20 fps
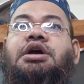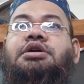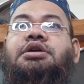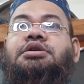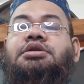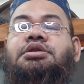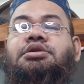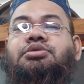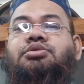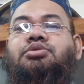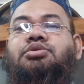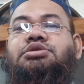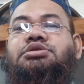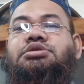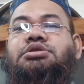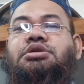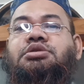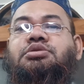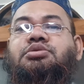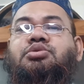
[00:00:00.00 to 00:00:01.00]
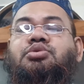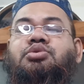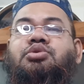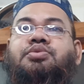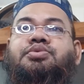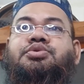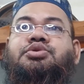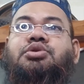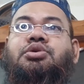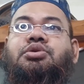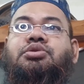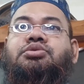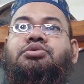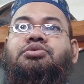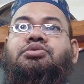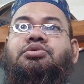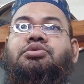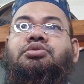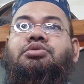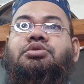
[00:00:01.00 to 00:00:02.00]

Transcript: আক্রান্ত স্থান খুব শক্ত